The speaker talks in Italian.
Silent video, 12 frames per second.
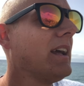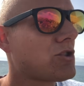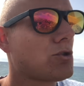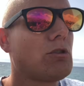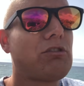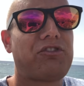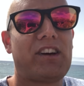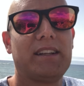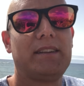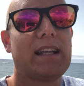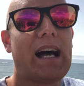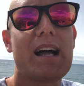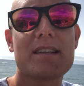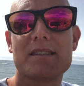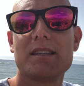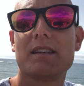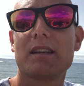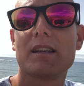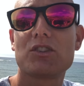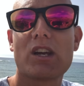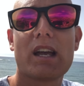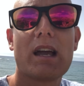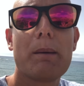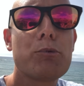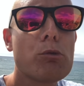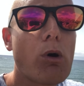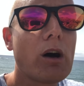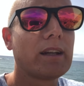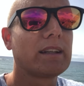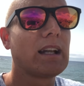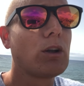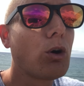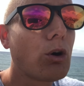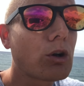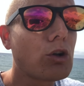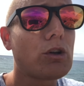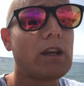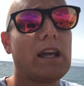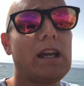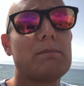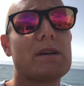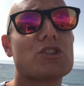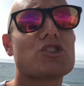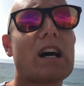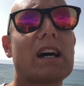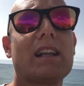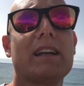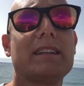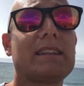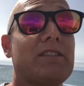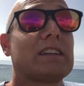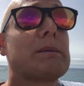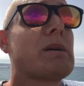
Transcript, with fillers: e Sono fantastiche. Cioè, è più buona da loro che mangiarla in Italia. Infatti